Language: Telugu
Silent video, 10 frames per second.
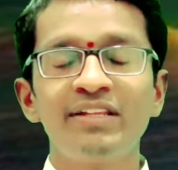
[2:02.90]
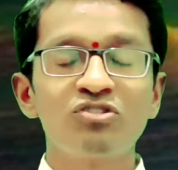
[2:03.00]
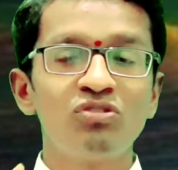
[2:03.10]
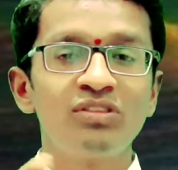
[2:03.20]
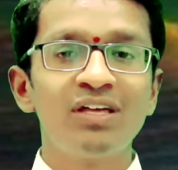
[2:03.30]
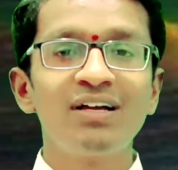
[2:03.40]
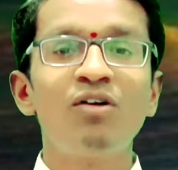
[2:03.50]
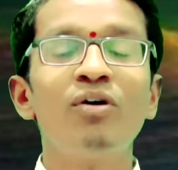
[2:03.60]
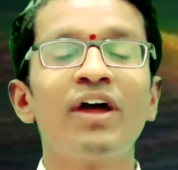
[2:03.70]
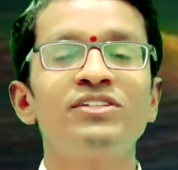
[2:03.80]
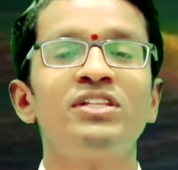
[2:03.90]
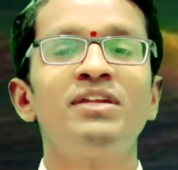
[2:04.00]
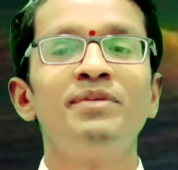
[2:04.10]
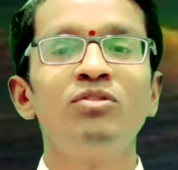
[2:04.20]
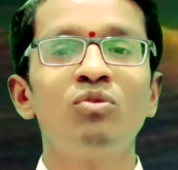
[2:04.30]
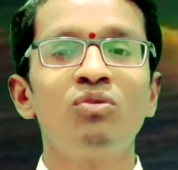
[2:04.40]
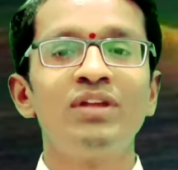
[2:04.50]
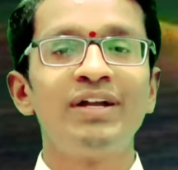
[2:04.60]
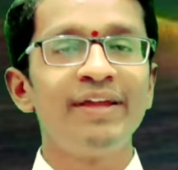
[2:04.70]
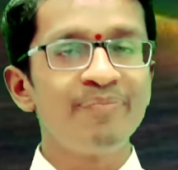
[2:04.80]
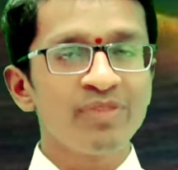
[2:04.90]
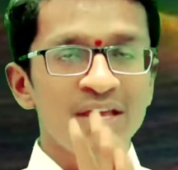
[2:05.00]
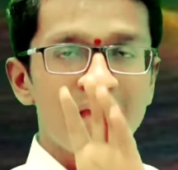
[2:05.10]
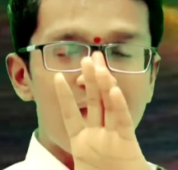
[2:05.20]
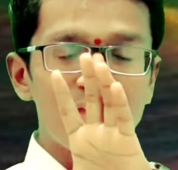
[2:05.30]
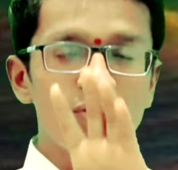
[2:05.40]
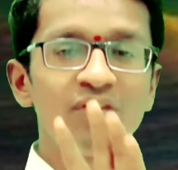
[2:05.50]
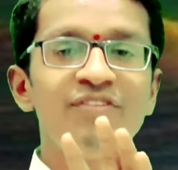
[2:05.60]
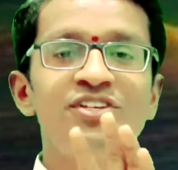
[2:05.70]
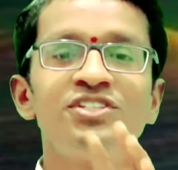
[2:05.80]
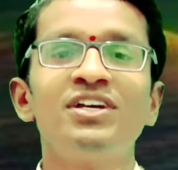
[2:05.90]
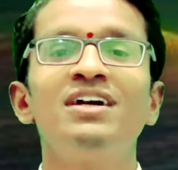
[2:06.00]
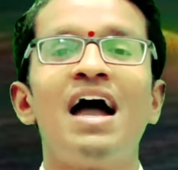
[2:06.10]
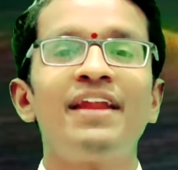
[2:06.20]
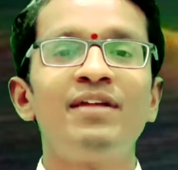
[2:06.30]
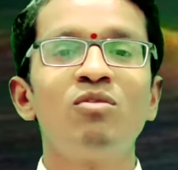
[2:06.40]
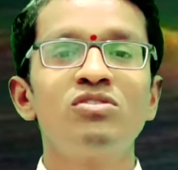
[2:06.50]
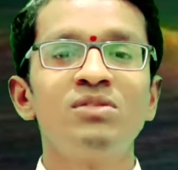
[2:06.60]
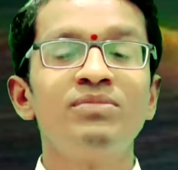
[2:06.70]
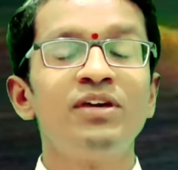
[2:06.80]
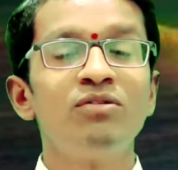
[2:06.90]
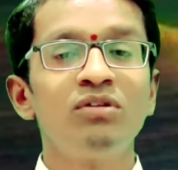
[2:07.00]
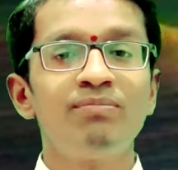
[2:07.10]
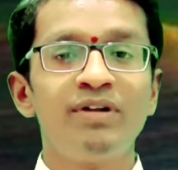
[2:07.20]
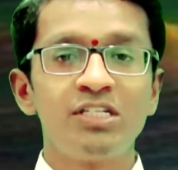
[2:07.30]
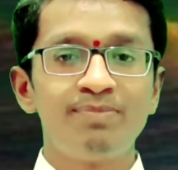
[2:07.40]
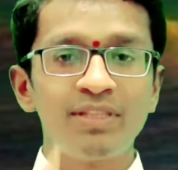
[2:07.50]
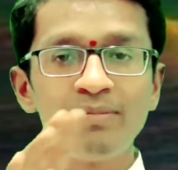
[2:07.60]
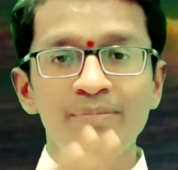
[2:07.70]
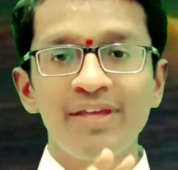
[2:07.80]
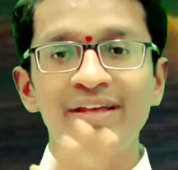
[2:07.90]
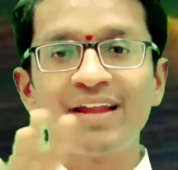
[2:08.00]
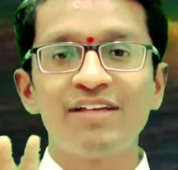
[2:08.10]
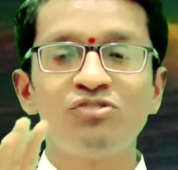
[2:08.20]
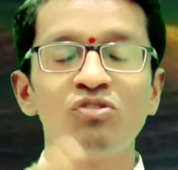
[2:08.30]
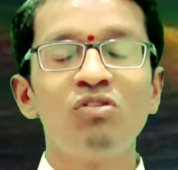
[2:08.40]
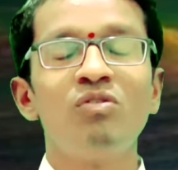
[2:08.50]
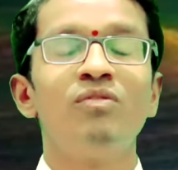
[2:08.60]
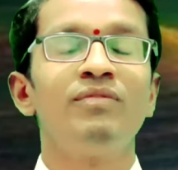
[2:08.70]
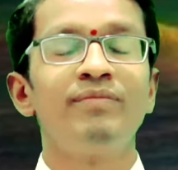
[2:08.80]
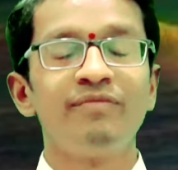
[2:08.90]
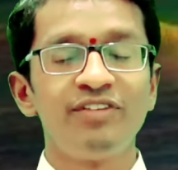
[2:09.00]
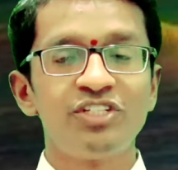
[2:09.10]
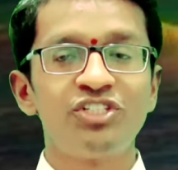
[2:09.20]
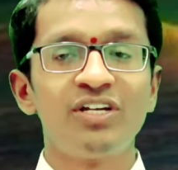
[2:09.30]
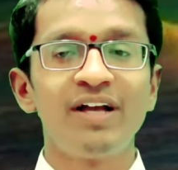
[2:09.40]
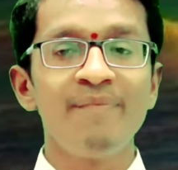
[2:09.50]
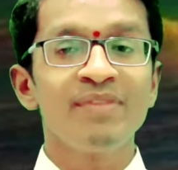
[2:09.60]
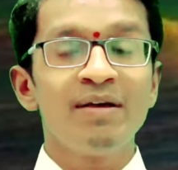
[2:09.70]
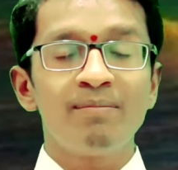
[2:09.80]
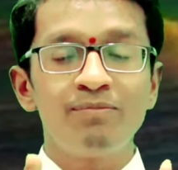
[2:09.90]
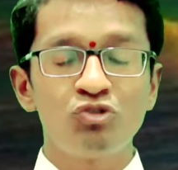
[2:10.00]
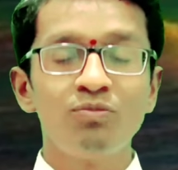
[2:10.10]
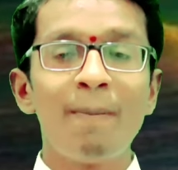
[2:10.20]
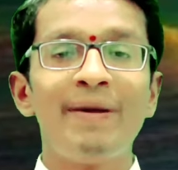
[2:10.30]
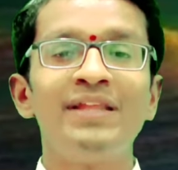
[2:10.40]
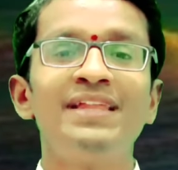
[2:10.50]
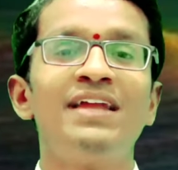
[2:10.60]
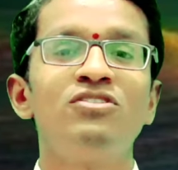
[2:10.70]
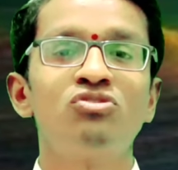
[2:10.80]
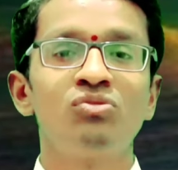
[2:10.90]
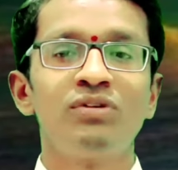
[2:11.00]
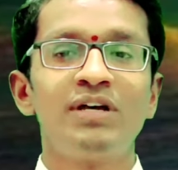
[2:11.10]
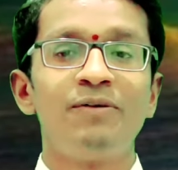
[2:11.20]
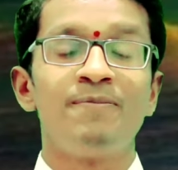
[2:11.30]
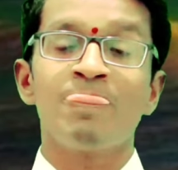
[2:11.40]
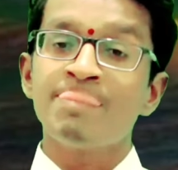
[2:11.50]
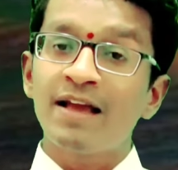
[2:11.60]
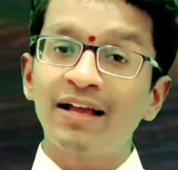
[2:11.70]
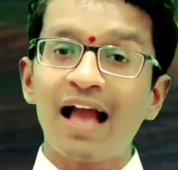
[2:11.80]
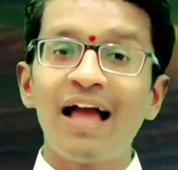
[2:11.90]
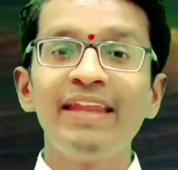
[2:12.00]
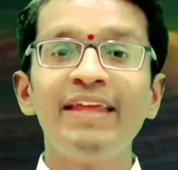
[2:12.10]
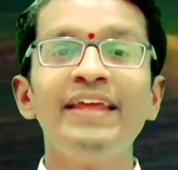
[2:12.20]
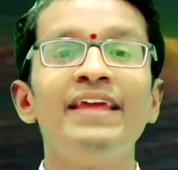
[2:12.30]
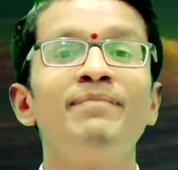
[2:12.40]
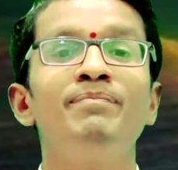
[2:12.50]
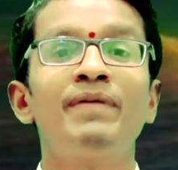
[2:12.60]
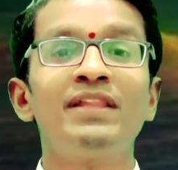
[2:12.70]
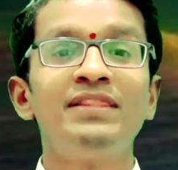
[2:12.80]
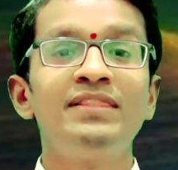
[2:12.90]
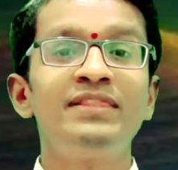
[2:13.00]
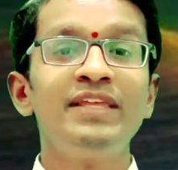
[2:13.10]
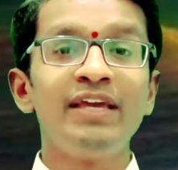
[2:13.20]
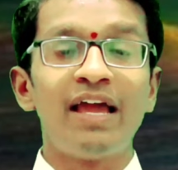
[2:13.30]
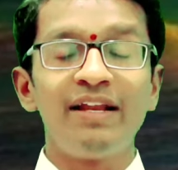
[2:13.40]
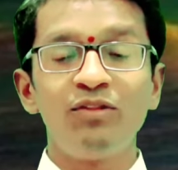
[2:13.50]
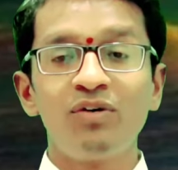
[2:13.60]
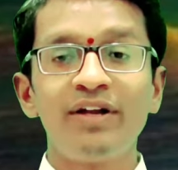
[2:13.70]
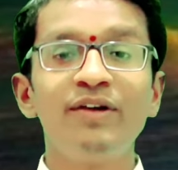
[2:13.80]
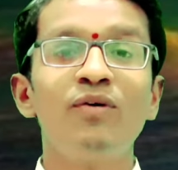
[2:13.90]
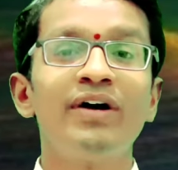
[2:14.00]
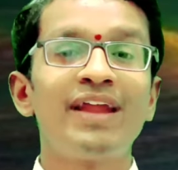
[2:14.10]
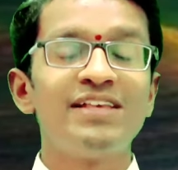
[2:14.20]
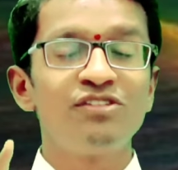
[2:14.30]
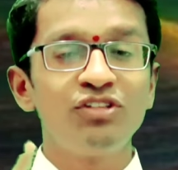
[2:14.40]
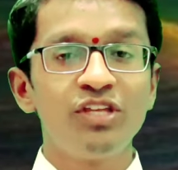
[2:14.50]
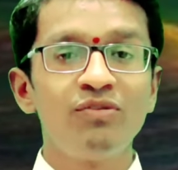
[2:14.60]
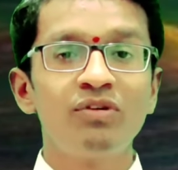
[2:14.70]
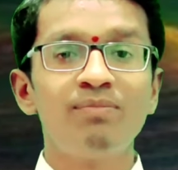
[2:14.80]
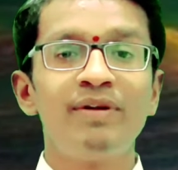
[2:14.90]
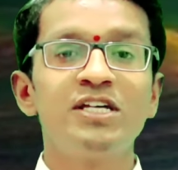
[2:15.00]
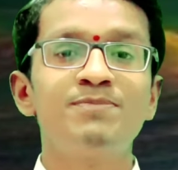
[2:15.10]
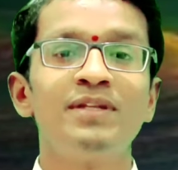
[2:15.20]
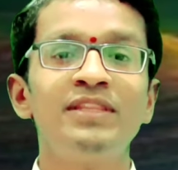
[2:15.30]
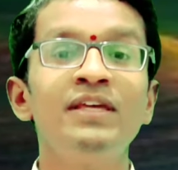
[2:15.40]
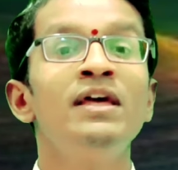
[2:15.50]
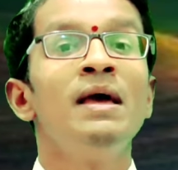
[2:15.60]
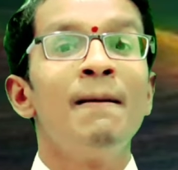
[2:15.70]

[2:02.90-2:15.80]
ఇంత సొంతంగా ఒక నక్షత్రం ఎందుకు ఉందంటే అది ఒక విశిష్ట కారణం కోసం దేవుగురు బృహస్పతి మీన రాశిలో విశేషంగా శుభ ఫలితాలు ఇస్తుంటాడు కానీ ప్రతి ఎందుకంటే ఒక్క రాశిలో దేవుగురు బృహస్పతి